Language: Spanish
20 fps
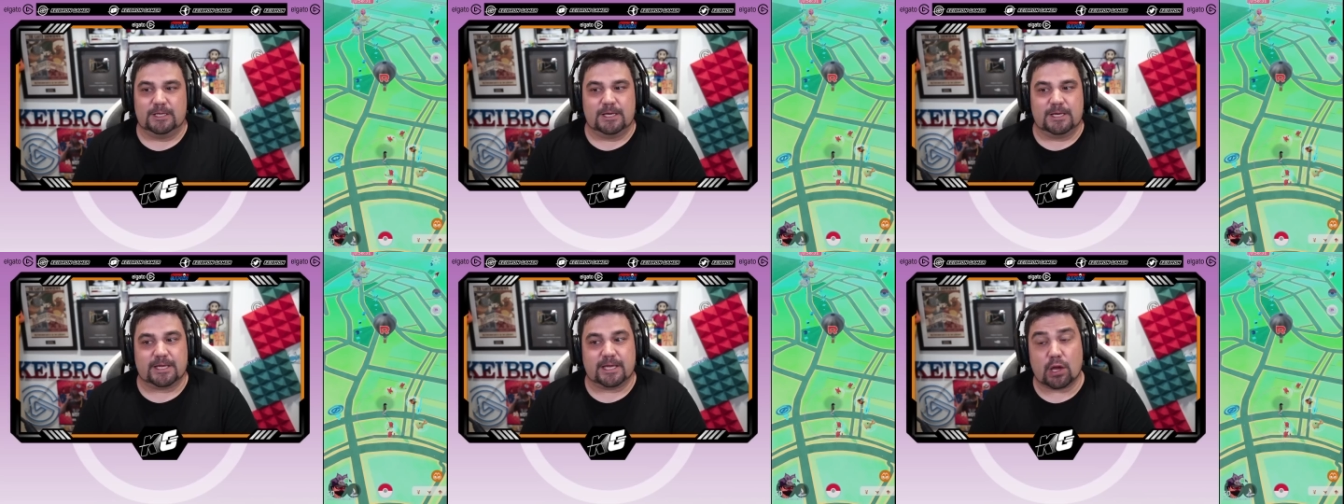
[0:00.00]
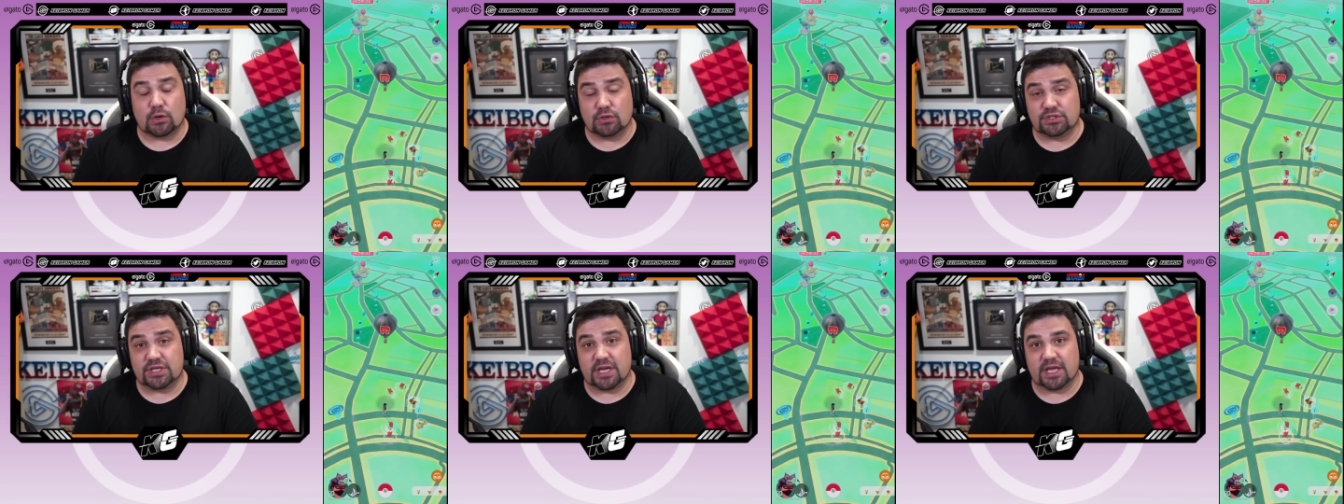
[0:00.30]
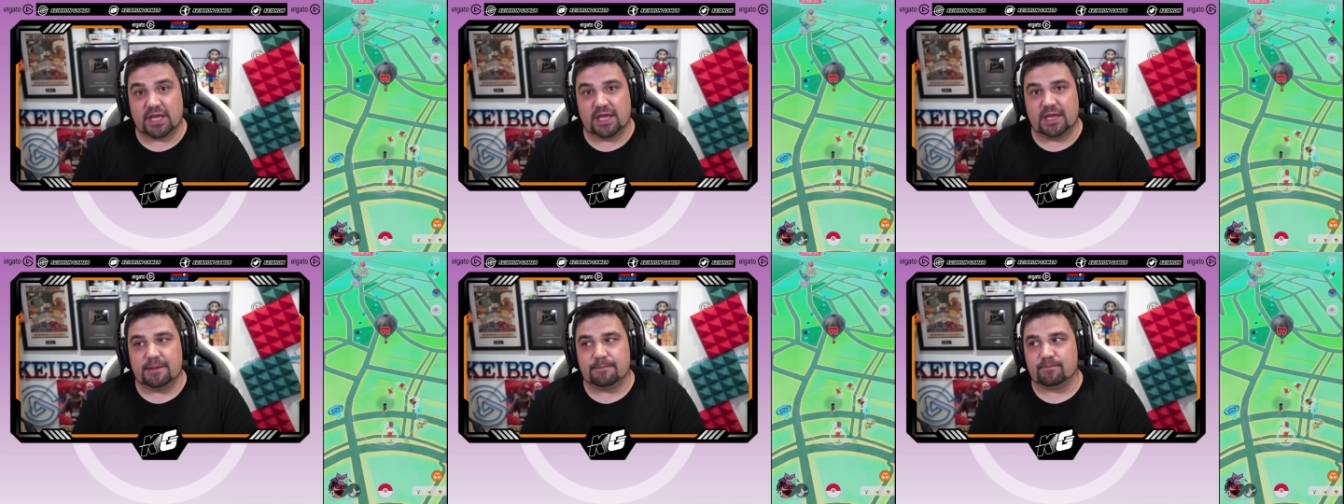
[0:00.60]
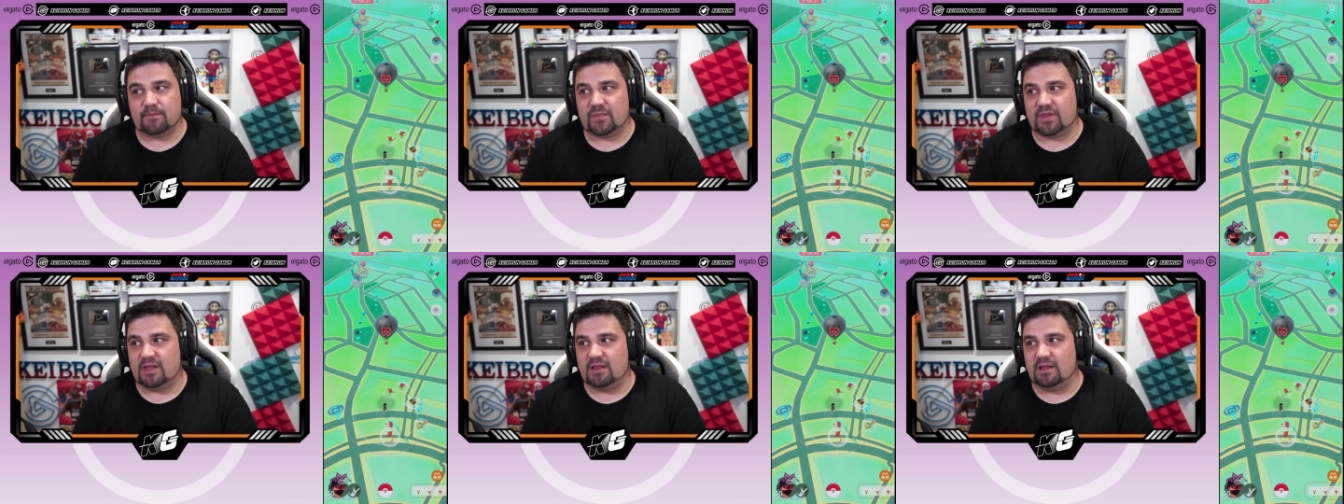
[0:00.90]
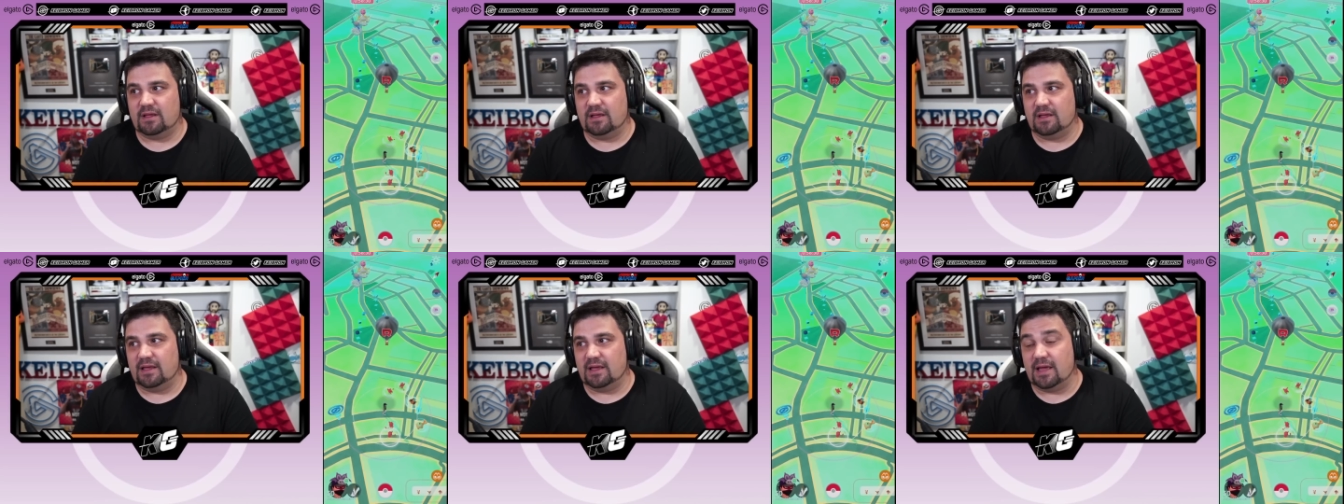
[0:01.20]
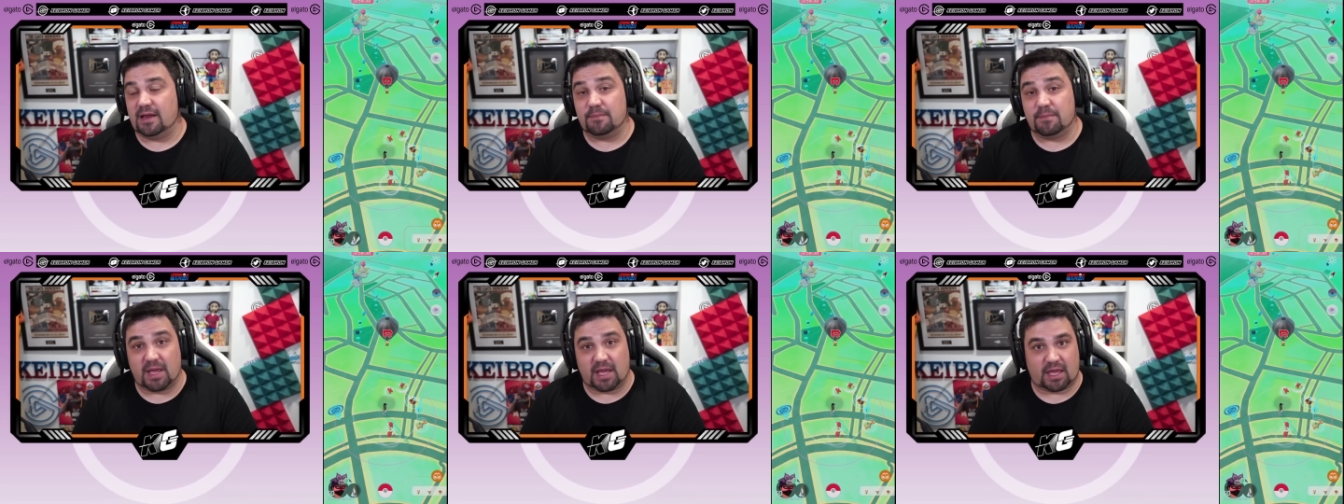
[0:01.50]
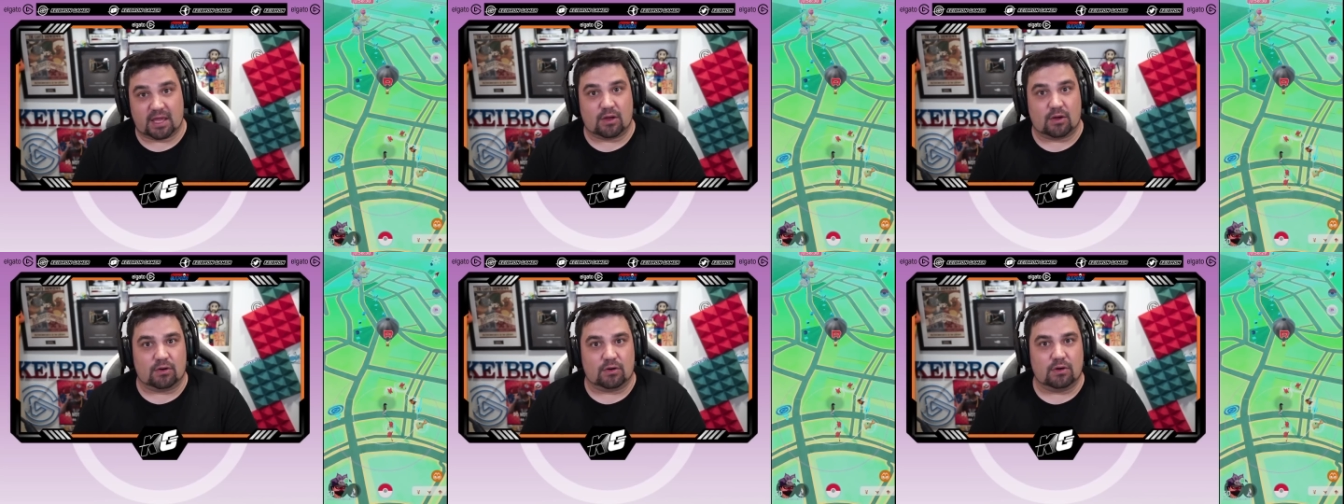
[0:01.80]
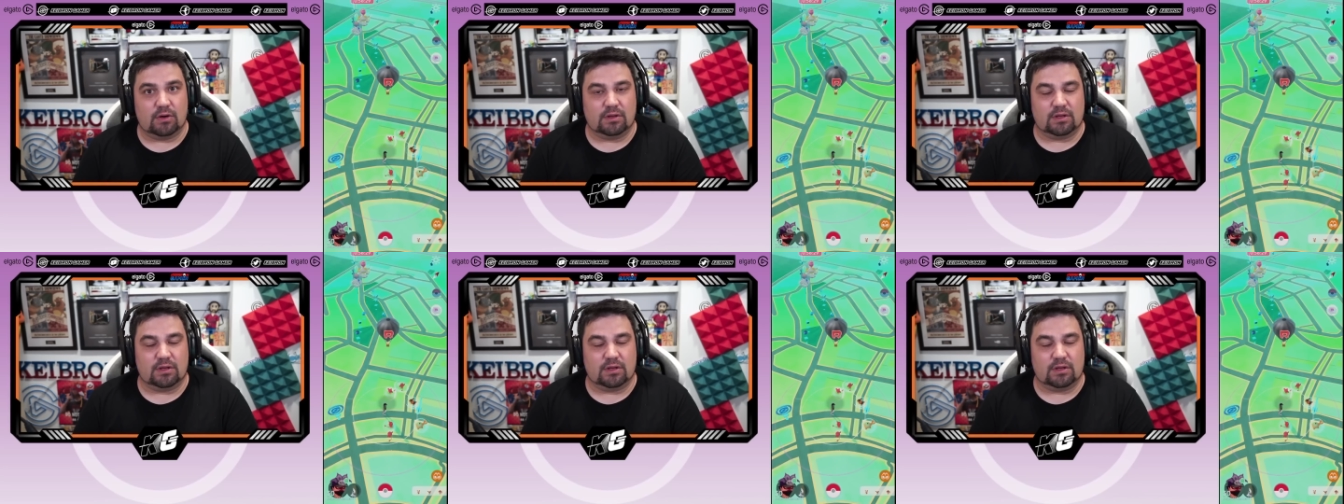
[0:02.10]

que conseguí en México, ¿no?